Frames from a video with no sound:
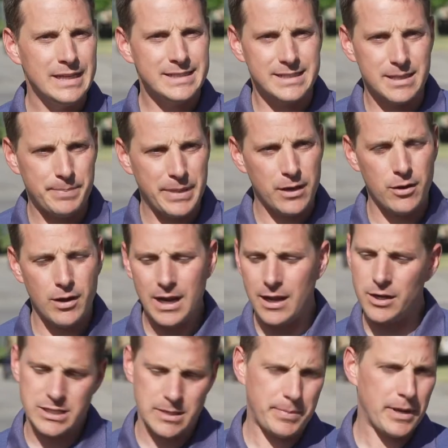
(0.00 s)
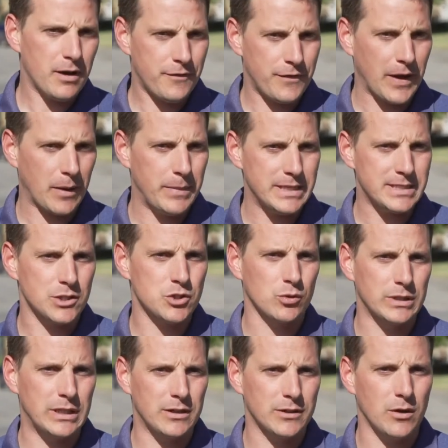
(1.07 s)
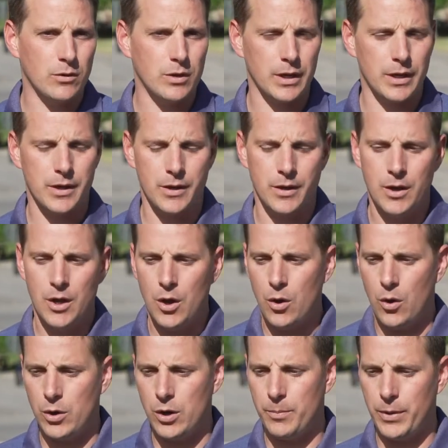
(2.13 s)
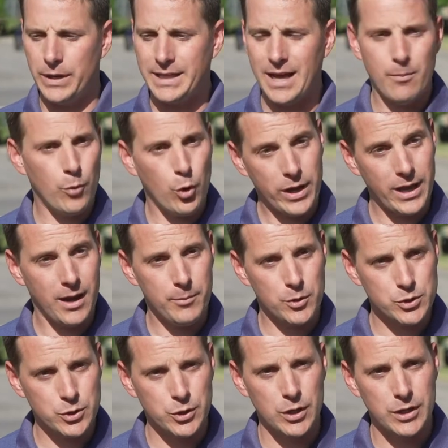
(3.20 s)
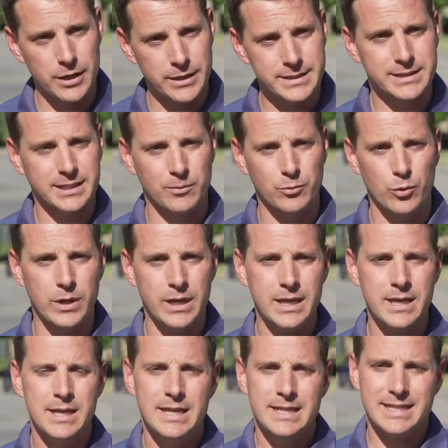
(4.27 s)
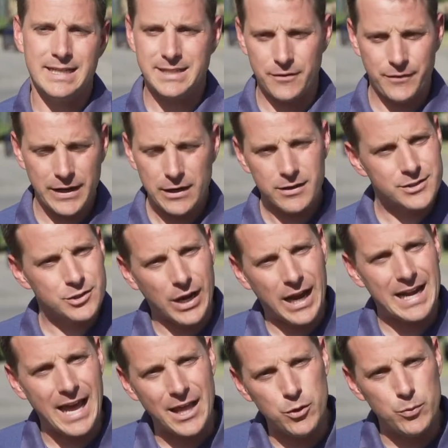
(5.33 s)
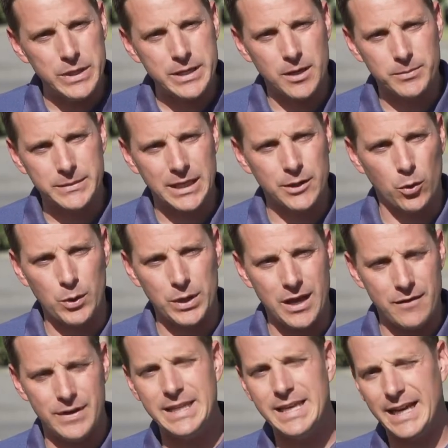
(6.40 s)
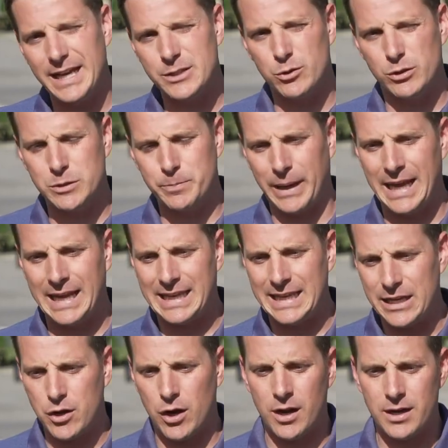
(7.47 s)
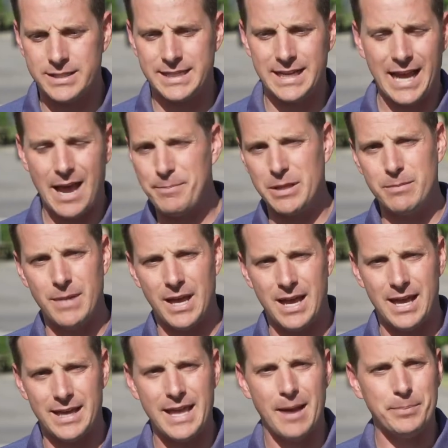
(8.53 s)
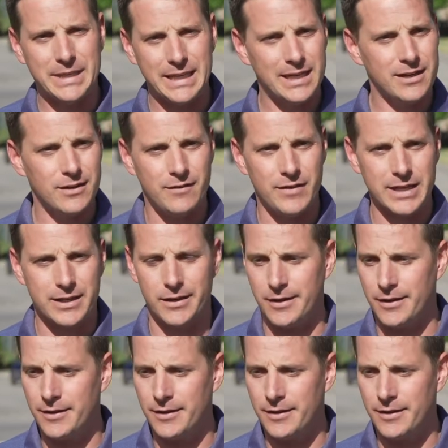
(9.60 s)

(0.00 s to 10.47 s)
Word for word: CPE. le CPE a fermé cette journée-là, donc on n'a pas été en, mesure de le distribuer. Ça s'est fait durant la nuit comme tel. Donc on avait des ressources prêtes. L'école s'est rapidement adaptée avec